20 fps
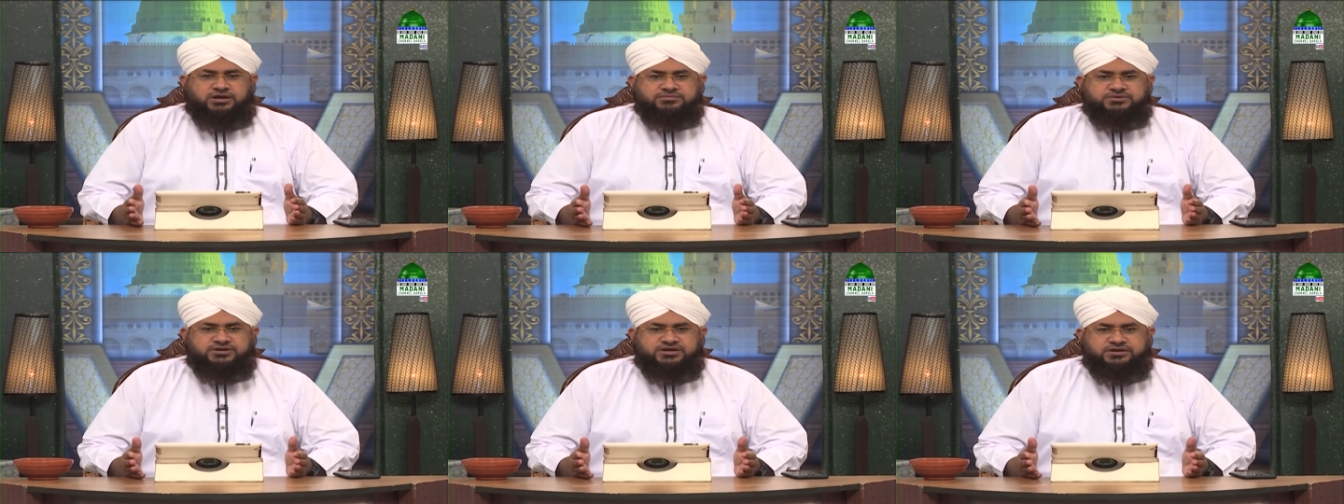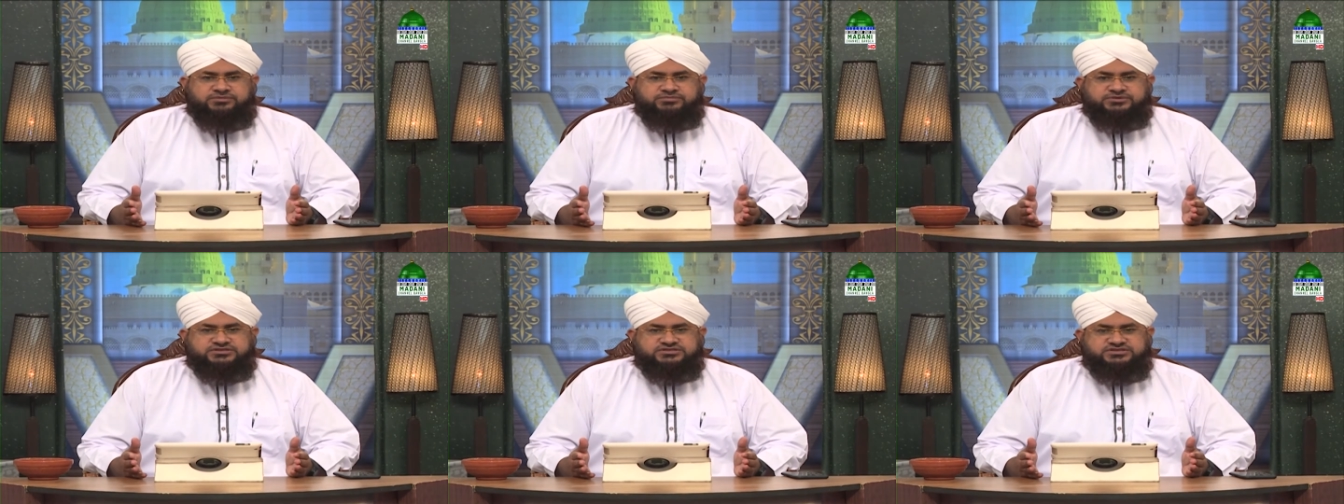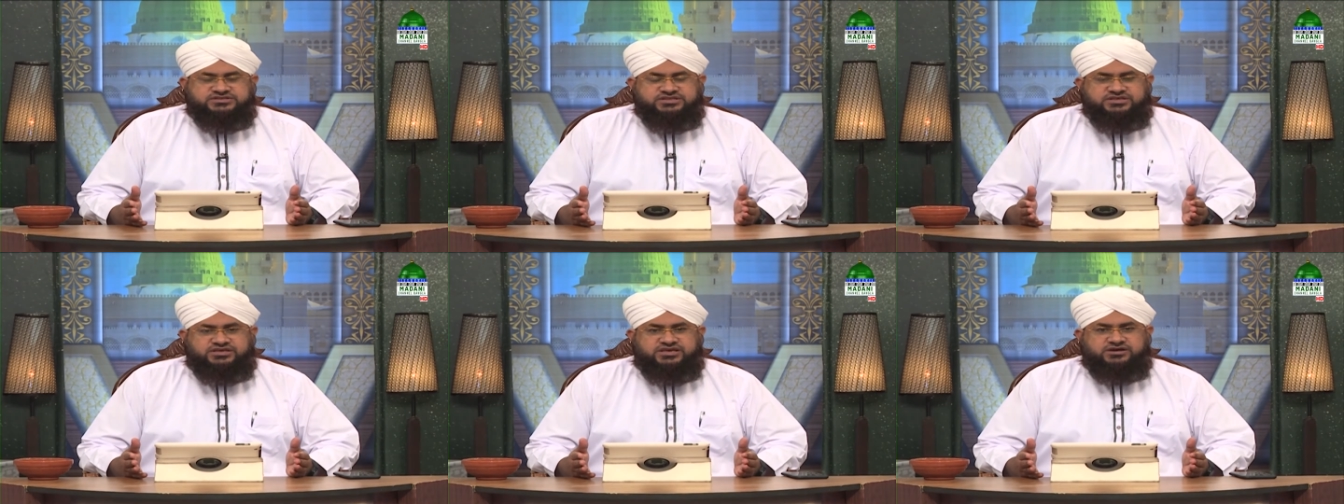আমাদের
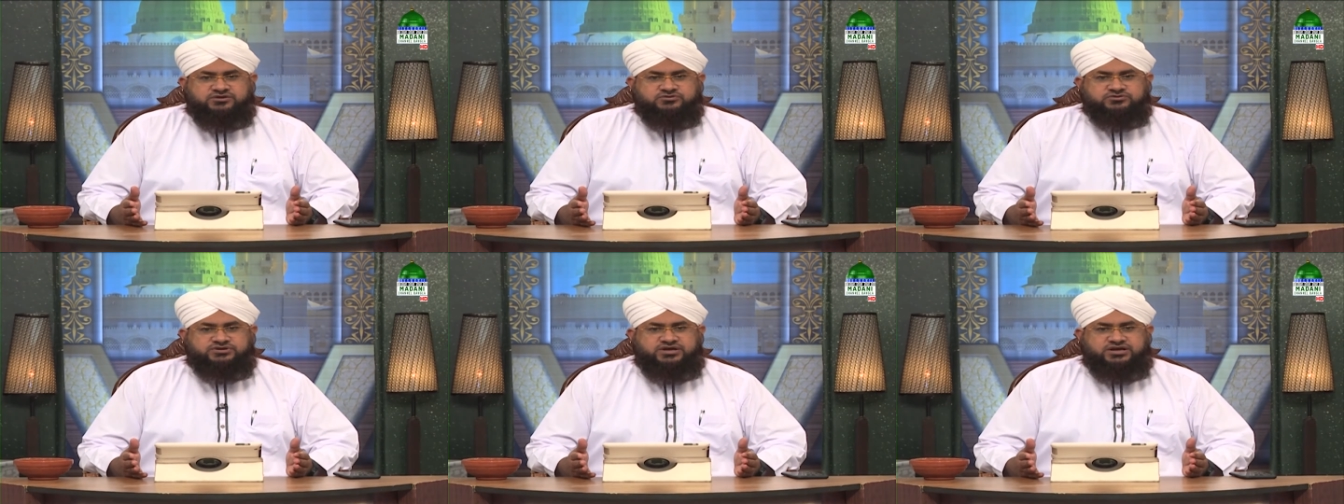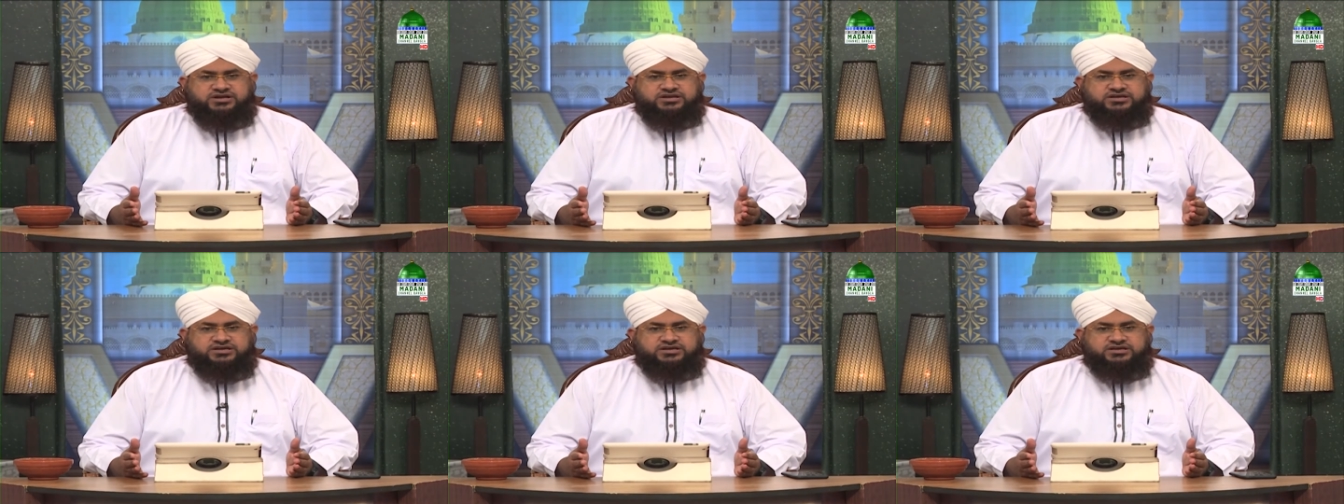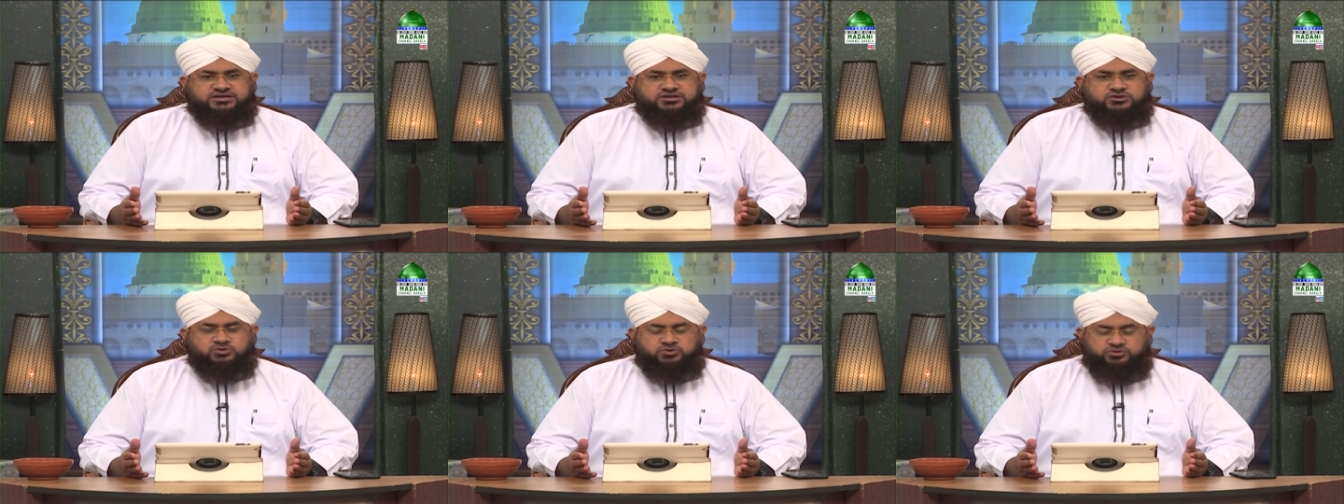জীবন অতিবাহিত
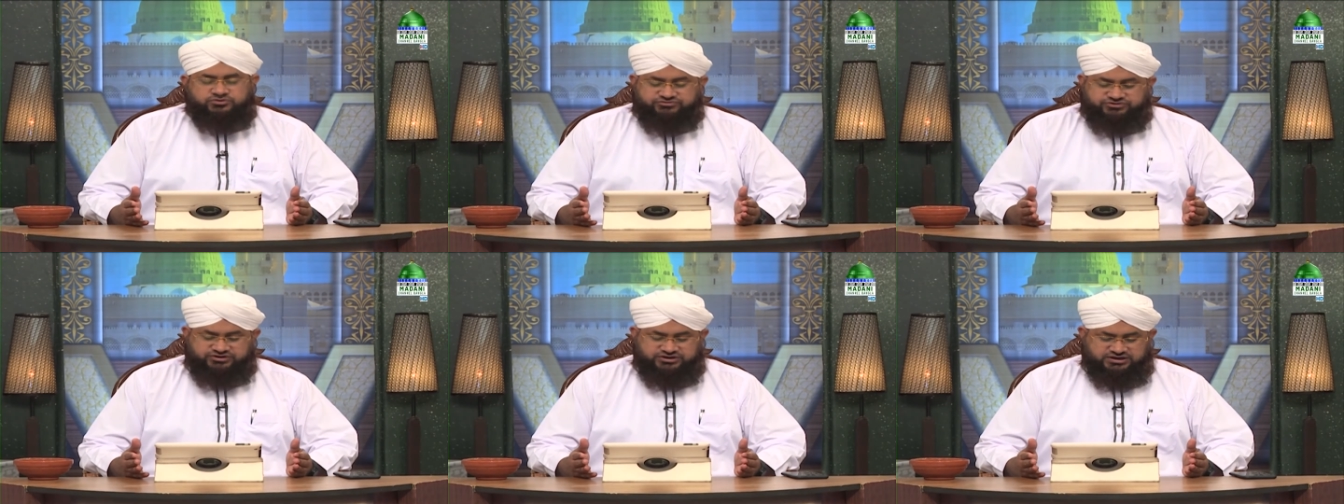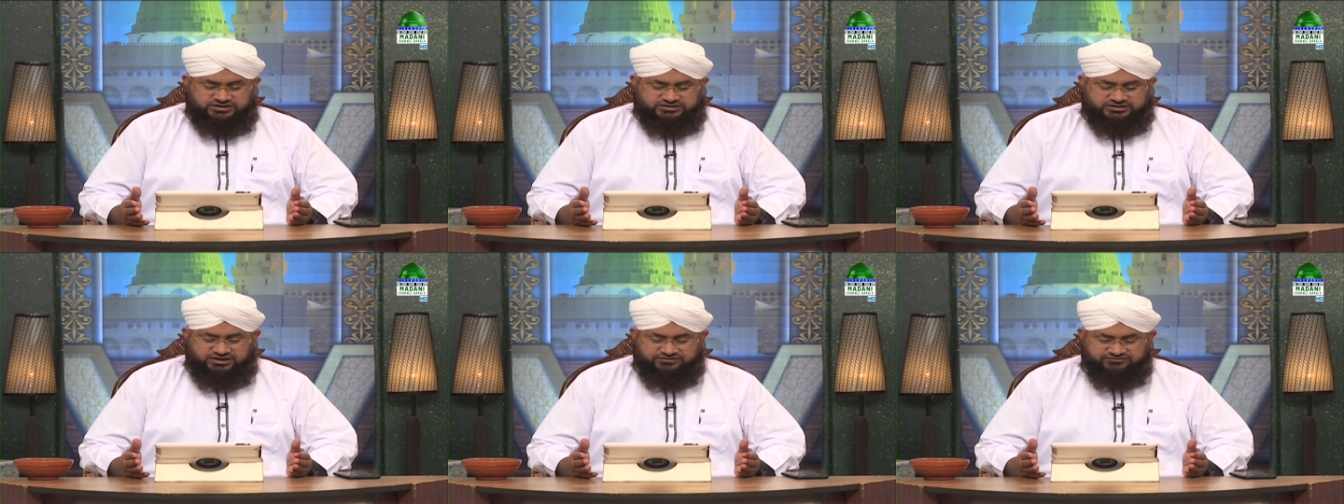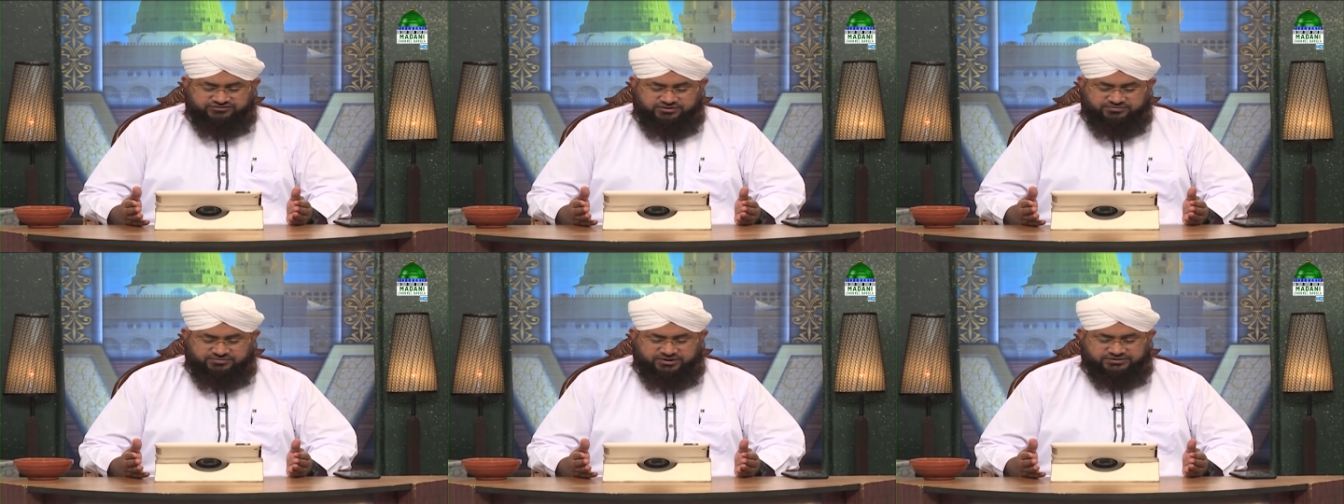করার তৌফিক
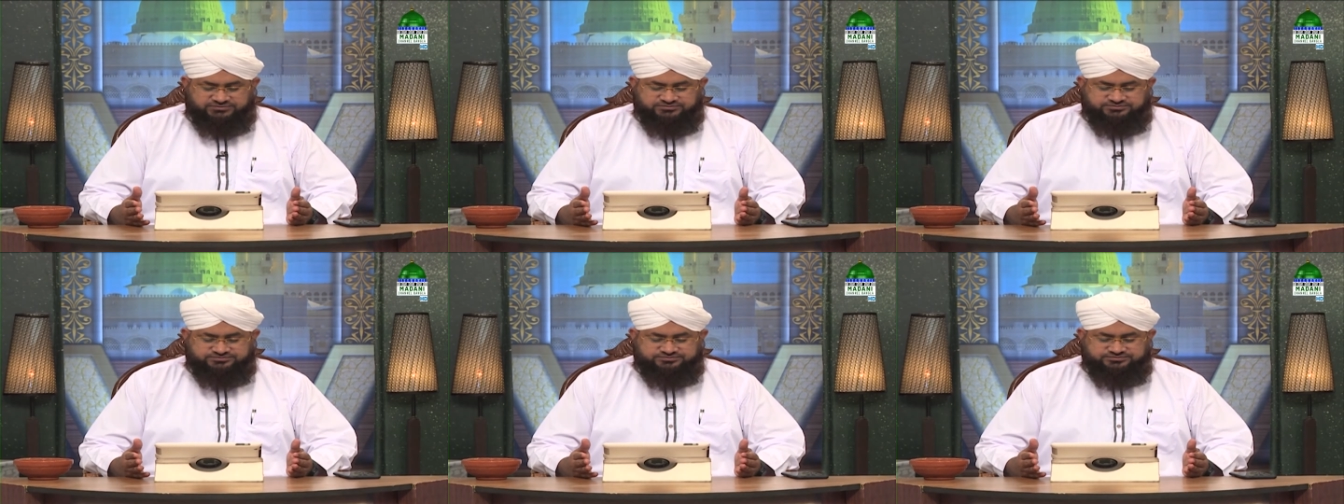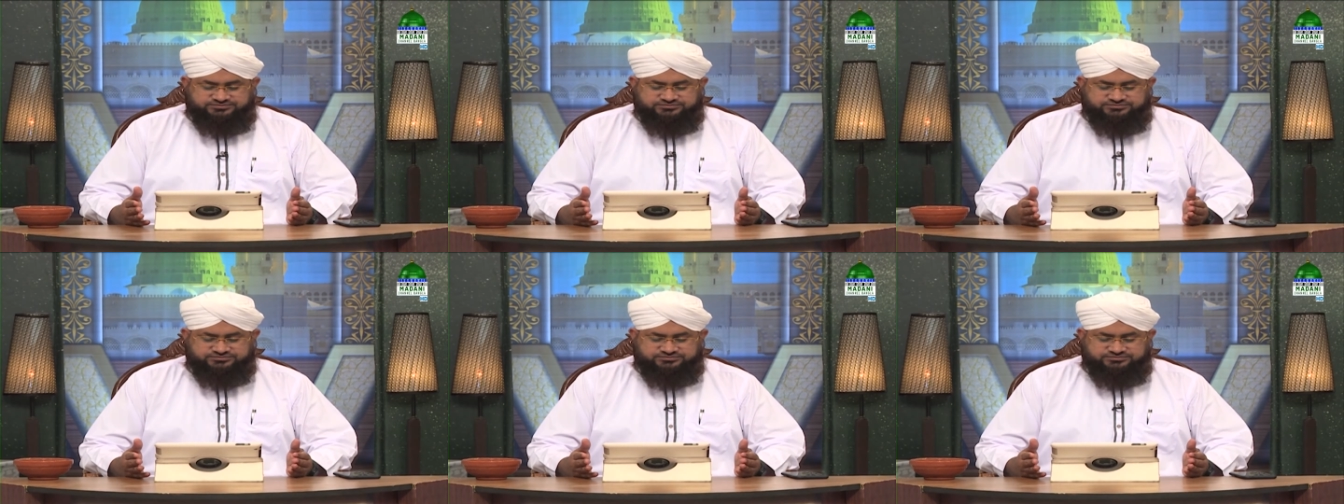দান করুন